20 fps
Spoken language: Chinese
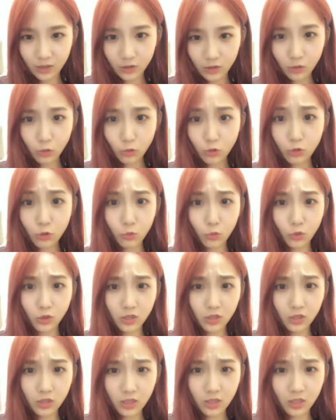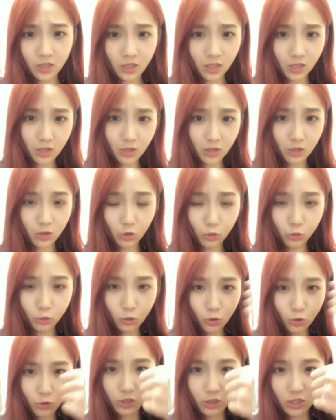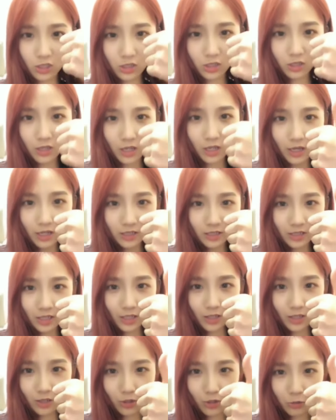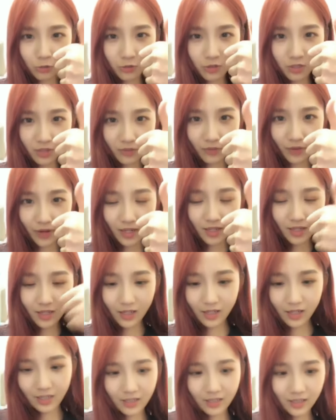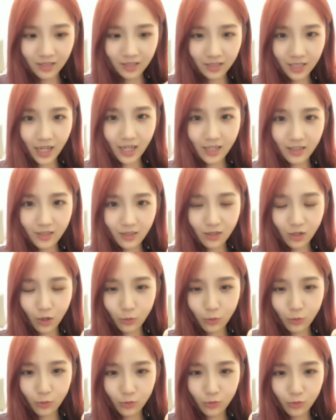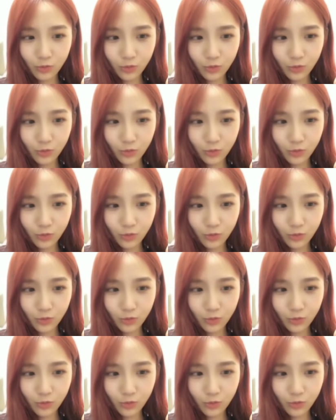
都是我自己亲手种植、亲手施肥、亲手